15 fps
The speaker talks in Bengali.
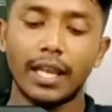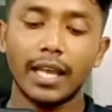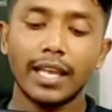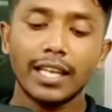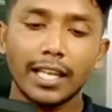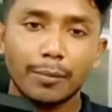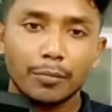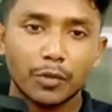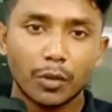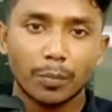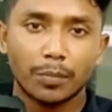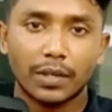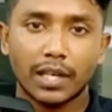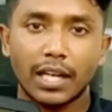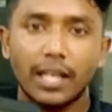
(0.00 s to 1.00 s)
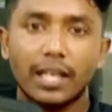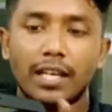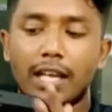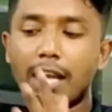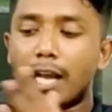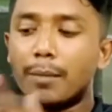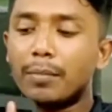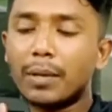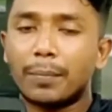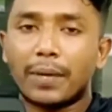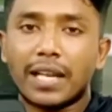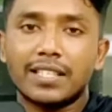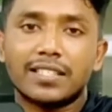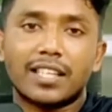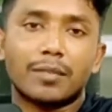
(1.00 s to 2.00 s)
এই ল্যাপটপটা আমরা
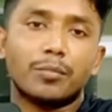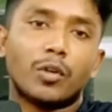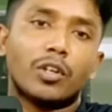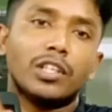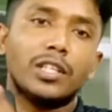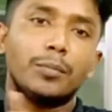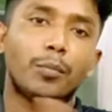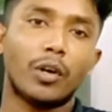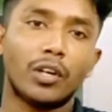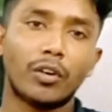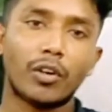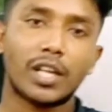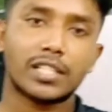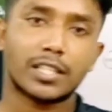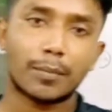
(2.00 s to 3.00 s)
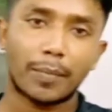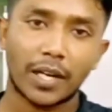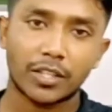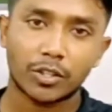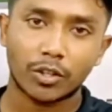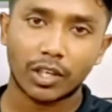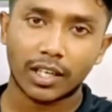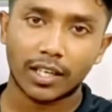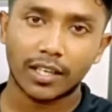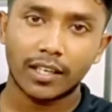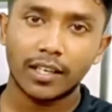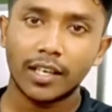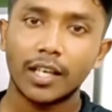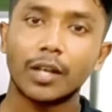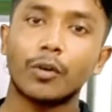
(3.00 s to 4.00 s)
প্রাইস রাখবো অনলি পনেরো হাজার পাঁচশো টাকা
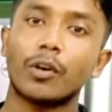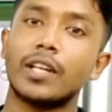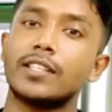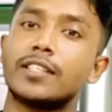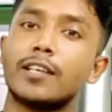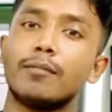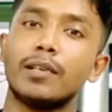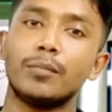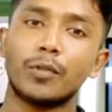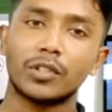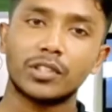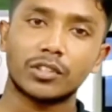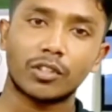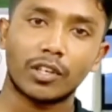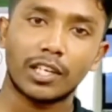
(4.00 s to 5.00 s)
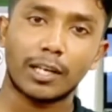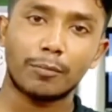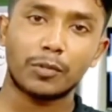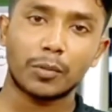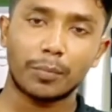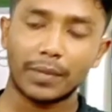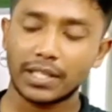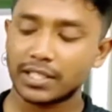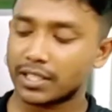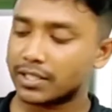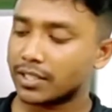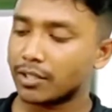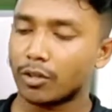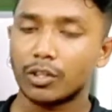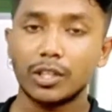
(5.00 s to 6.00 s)
কোরাই সেভেন প্রসেসরের ল্যাপটপ পেয়ে
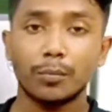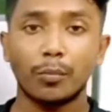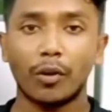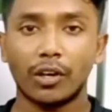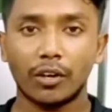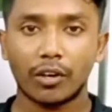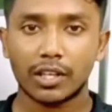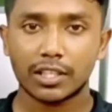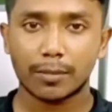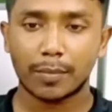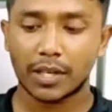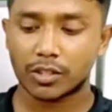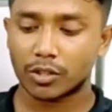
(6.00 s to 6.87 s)
যাচ্ছেন অনলি পনেরো হাজার পাঁচশো